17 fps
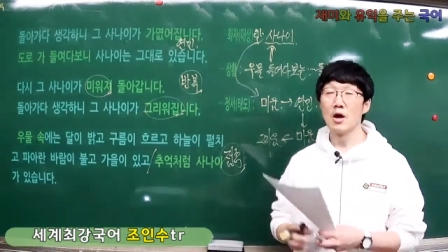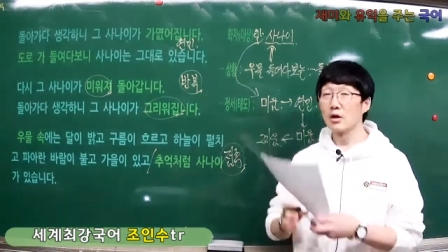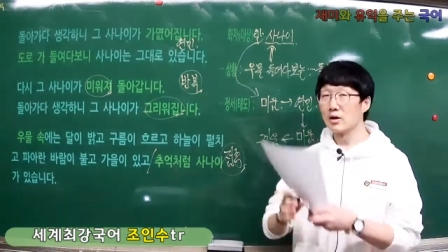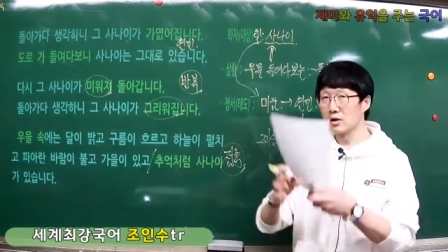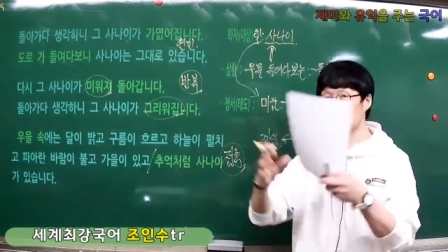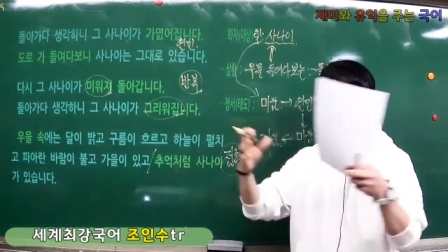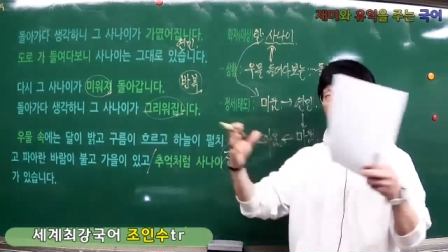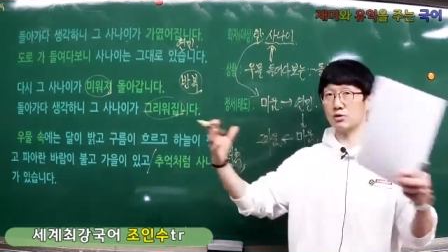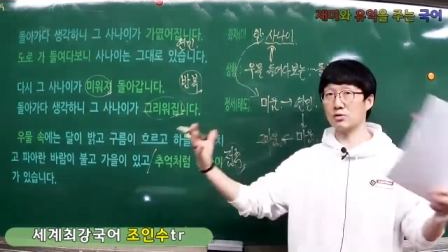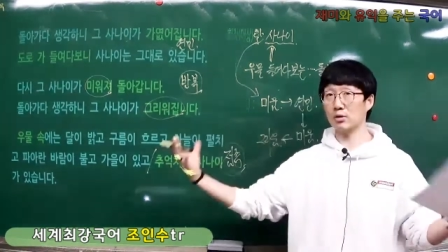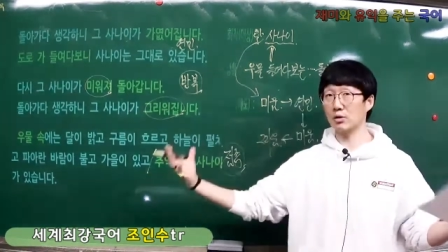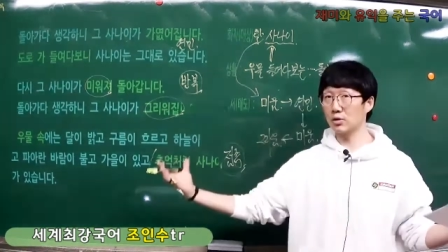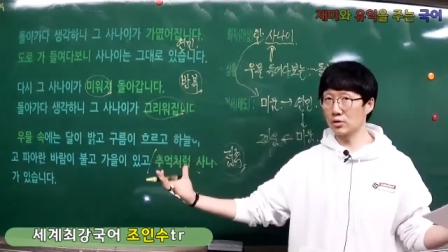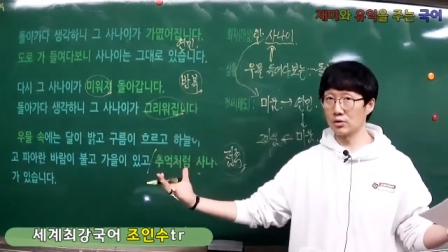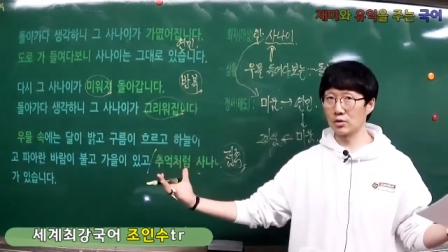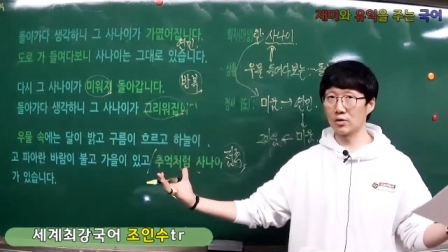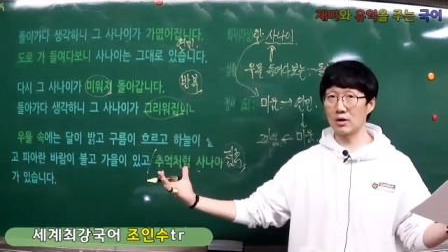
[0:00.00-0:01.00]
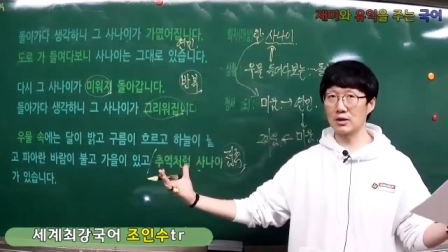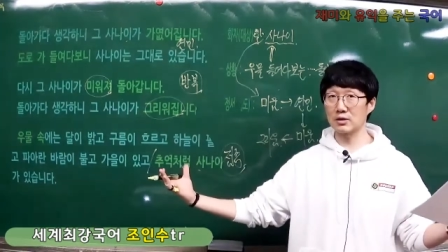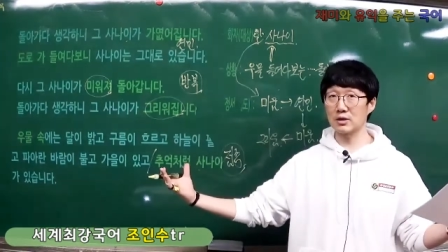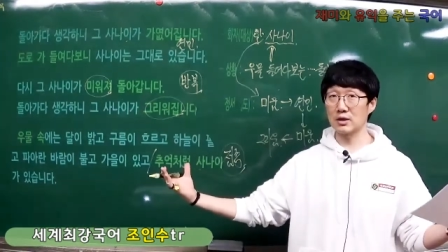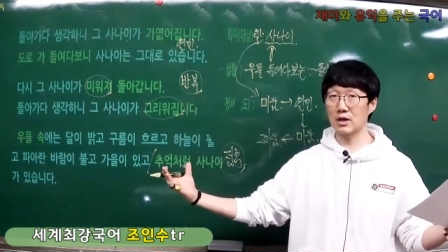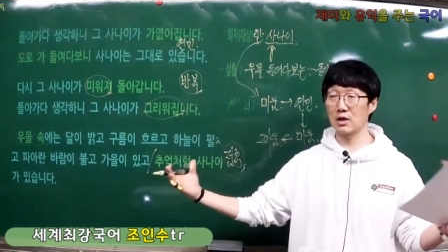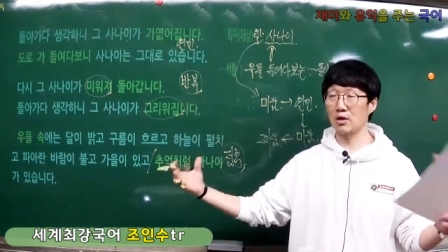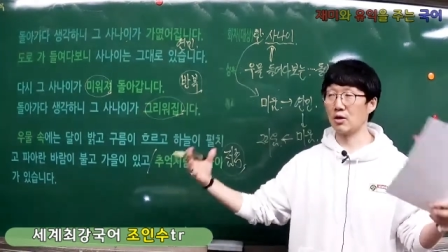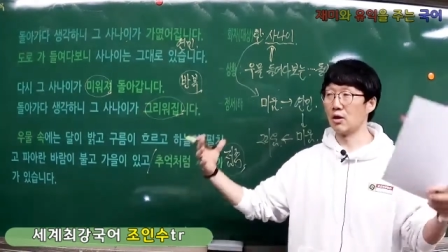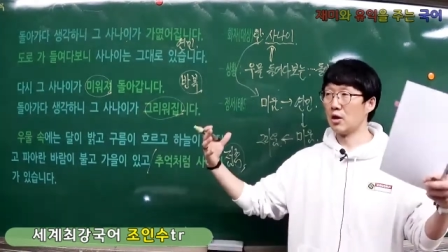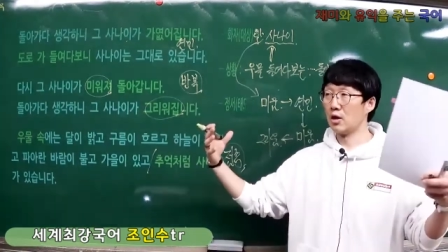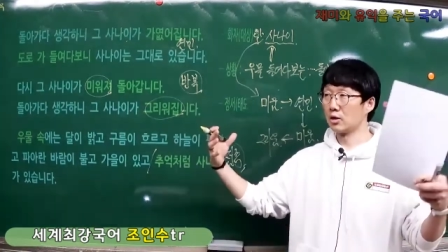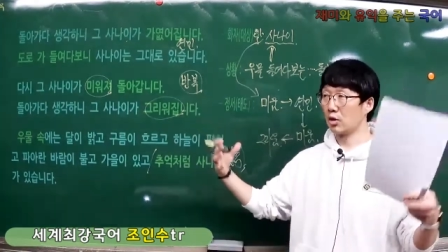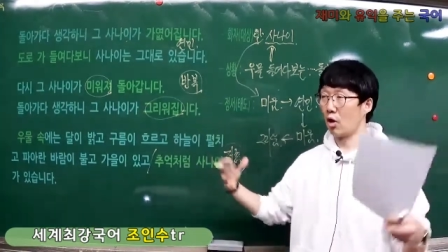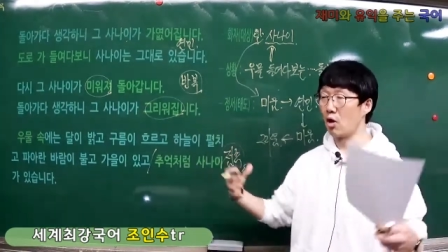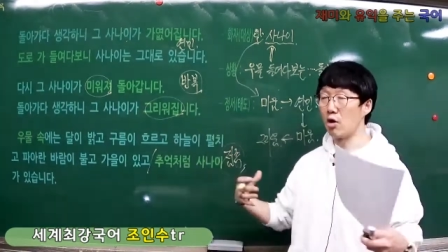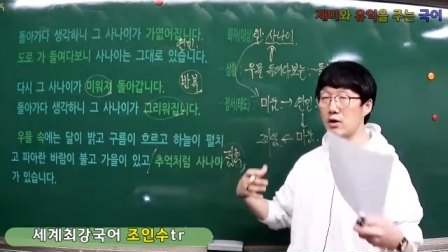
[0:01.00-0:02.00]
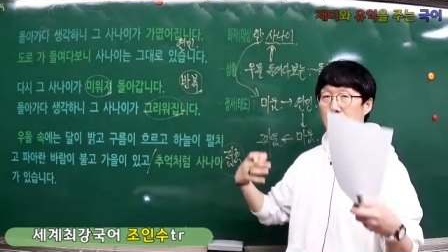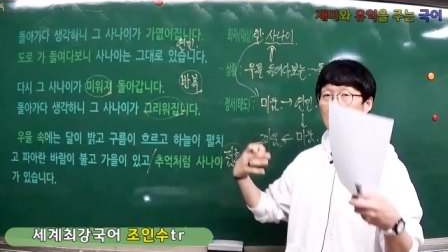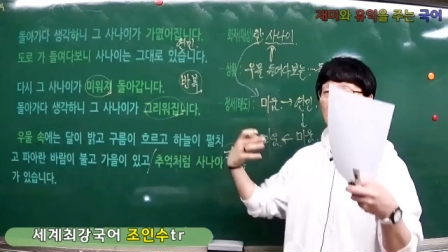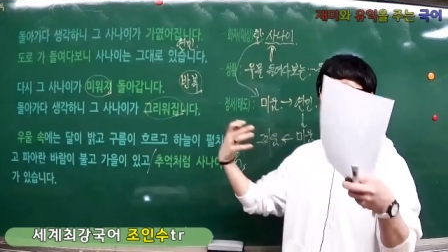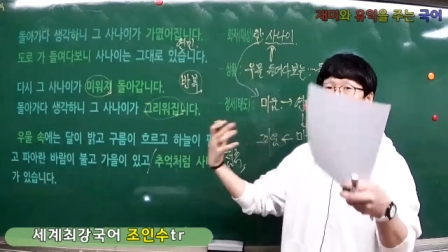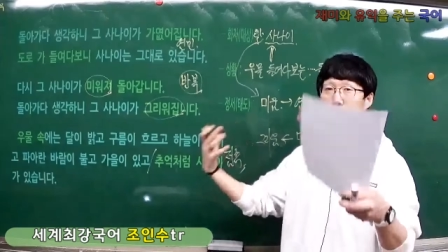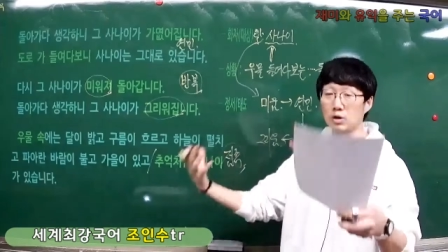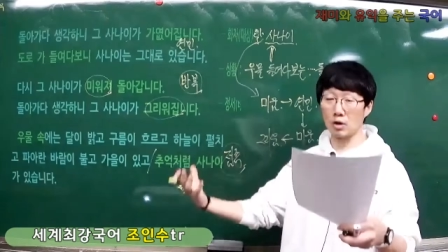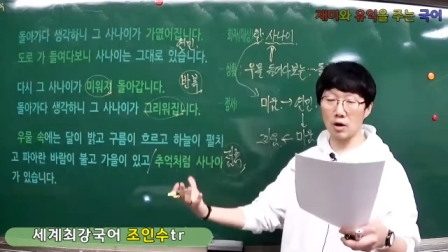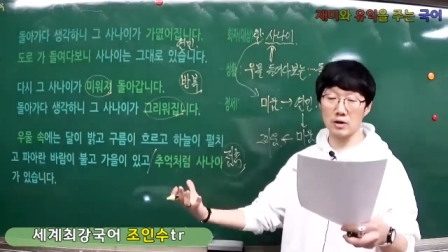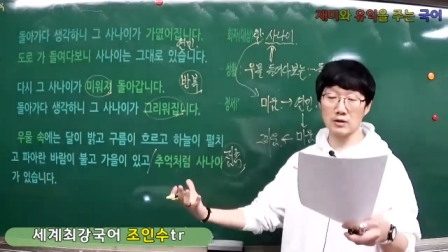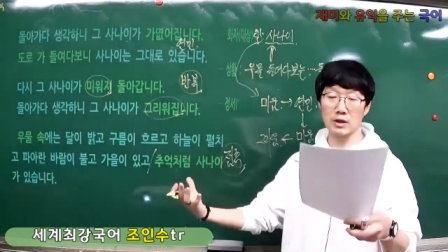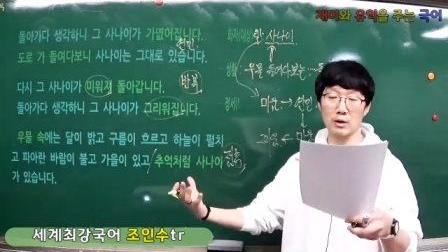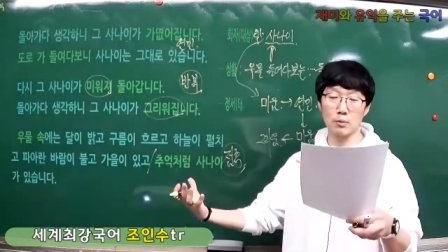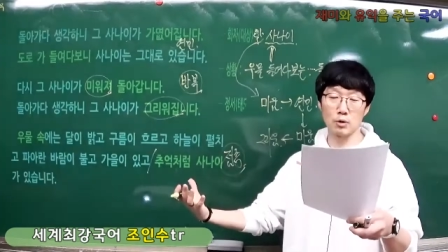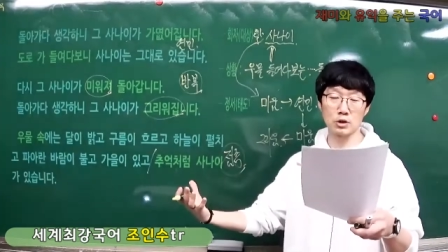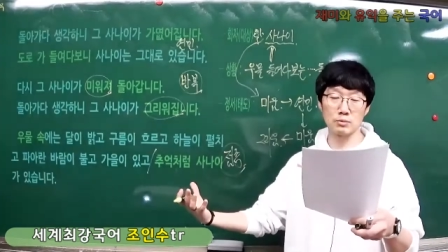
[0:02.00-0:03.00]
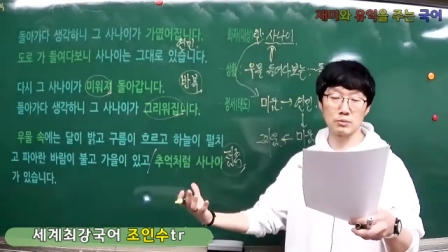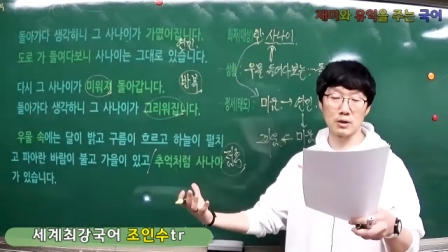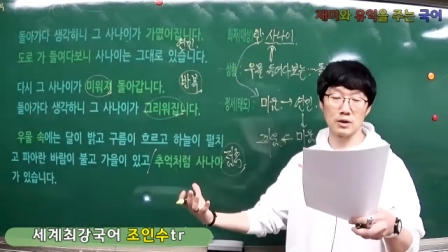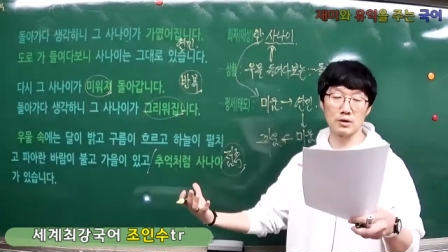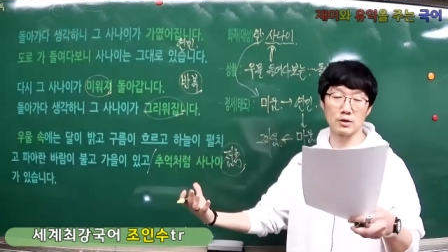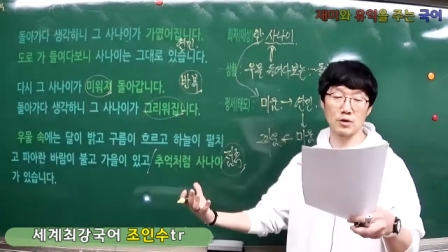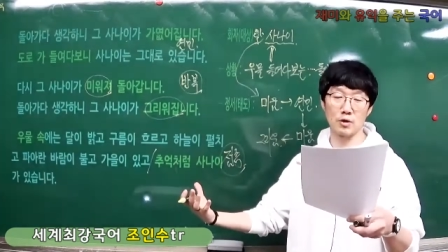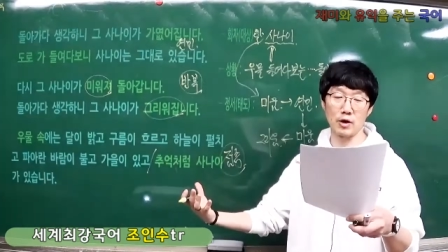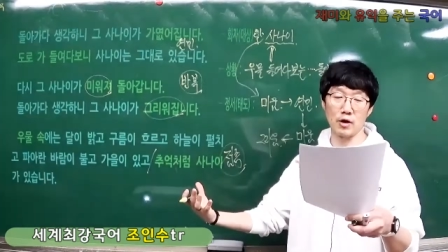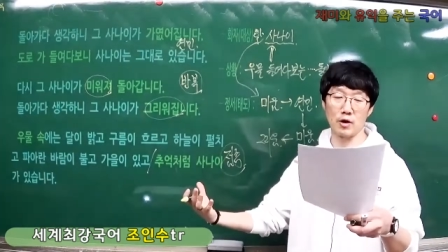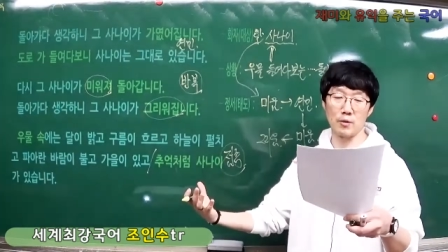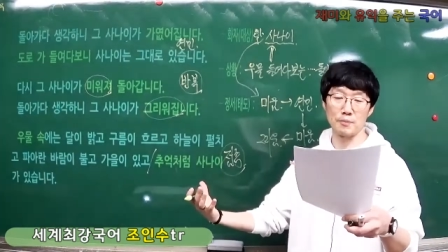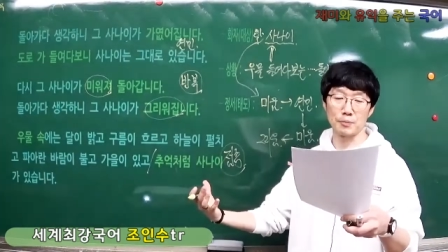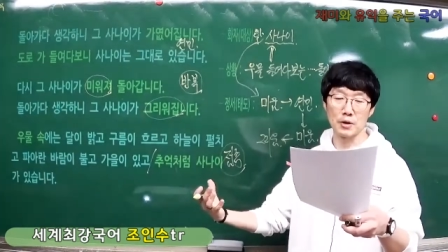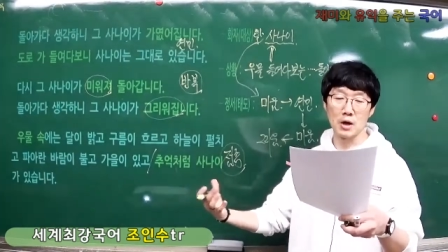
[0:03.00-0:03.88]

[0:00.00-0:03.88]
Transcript: 글자 수가 더 늘어났잖아요. 덩어리가 하나 더 들어갔다고 보시면 되는 거예요.